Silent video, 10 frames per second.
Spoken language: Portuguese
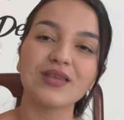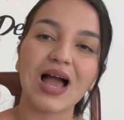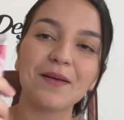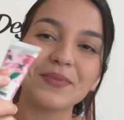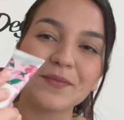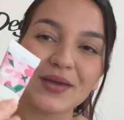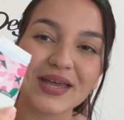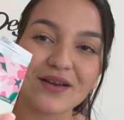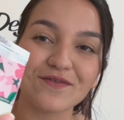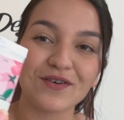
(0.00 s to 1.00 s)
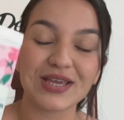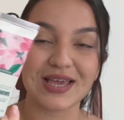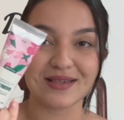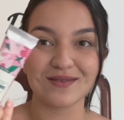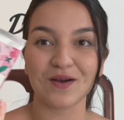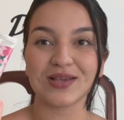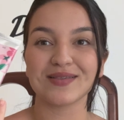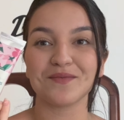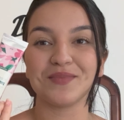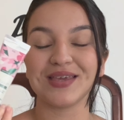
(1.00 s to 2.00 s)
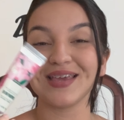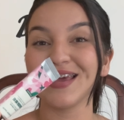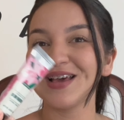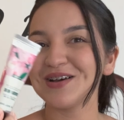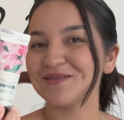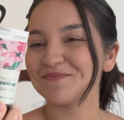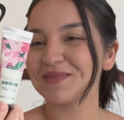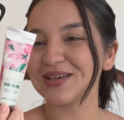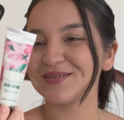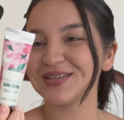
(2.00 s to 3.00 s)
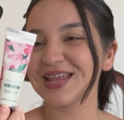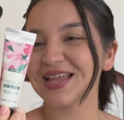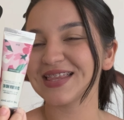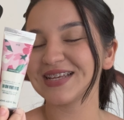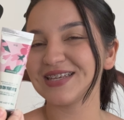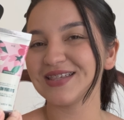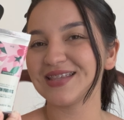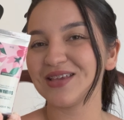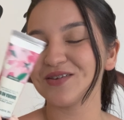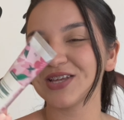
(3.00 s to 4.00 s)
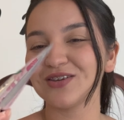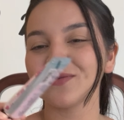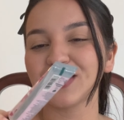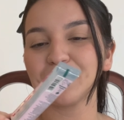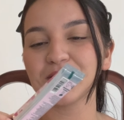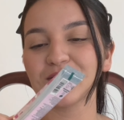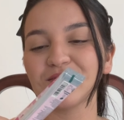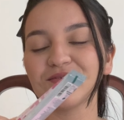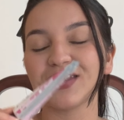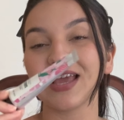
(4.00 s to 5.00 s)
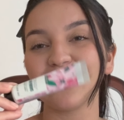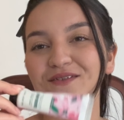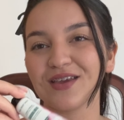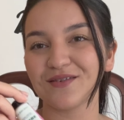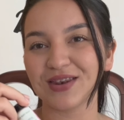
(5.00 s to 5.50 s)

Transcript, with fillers: A primeira foi esse, ó, recebi mais um hidratantezinho, que tinha um tempo que não vinha e veio